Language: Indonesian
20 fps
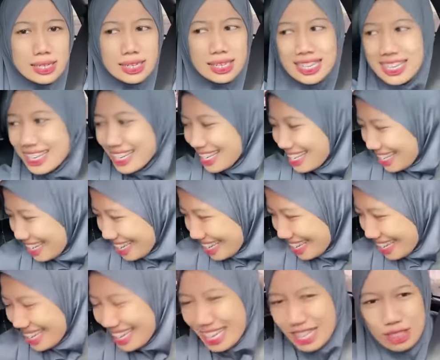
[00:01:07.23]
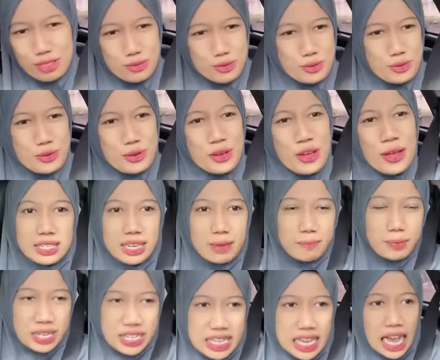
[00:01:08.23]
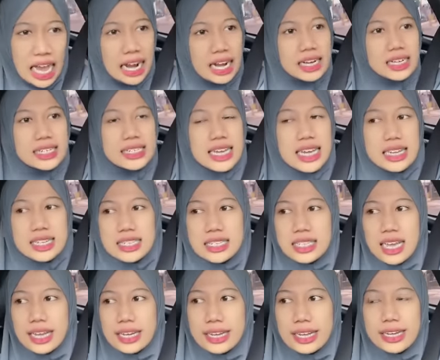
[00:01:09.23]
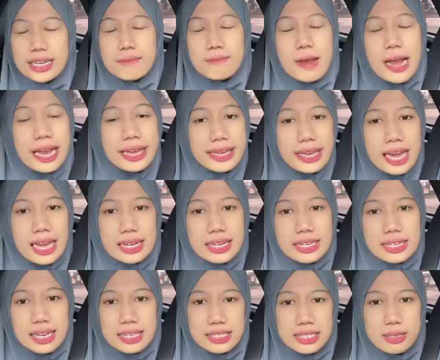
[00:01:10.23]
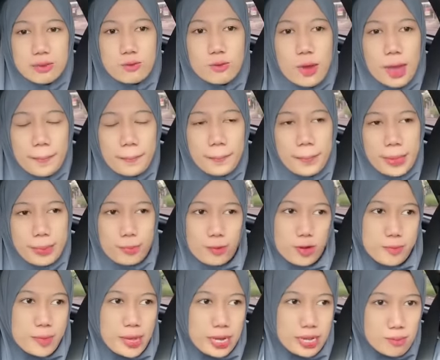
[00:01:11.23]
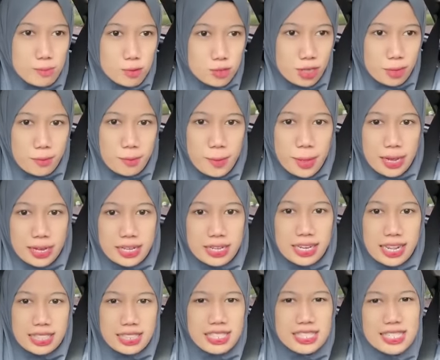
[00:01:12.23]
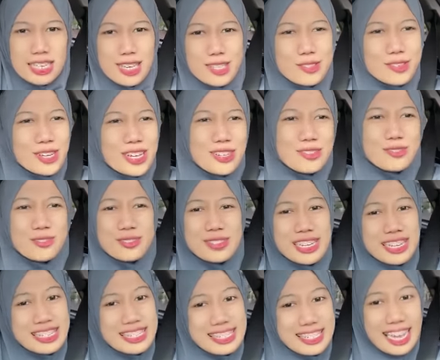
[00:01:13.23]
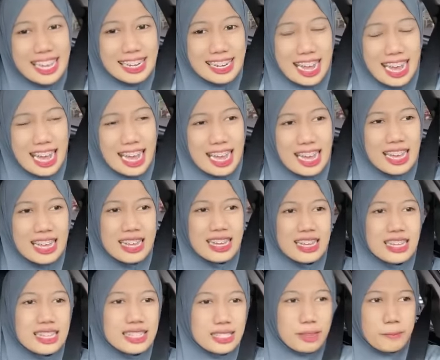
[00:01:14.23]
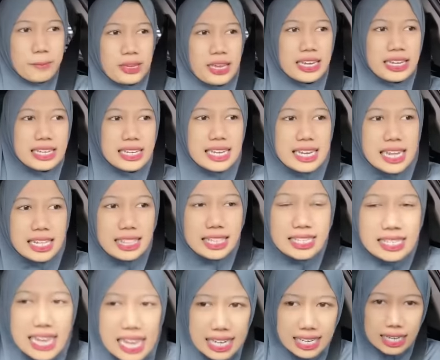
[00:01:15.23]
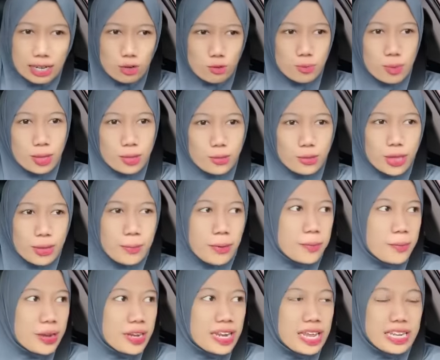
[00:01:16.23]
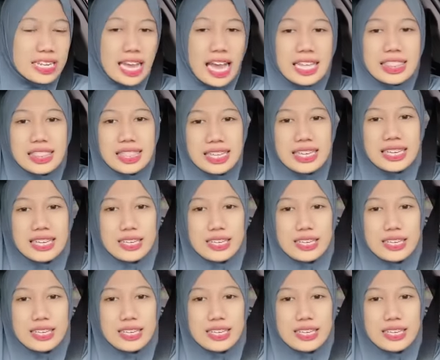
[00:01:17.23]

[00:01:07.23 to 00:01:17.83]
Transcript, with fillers: sendiri gitu perihal dia di sana dibayar dikasih uang 45.000 sama makan gratis ya itu kan urusan di sana tapi kan dia datang dari rumah tuh ya memang dari hati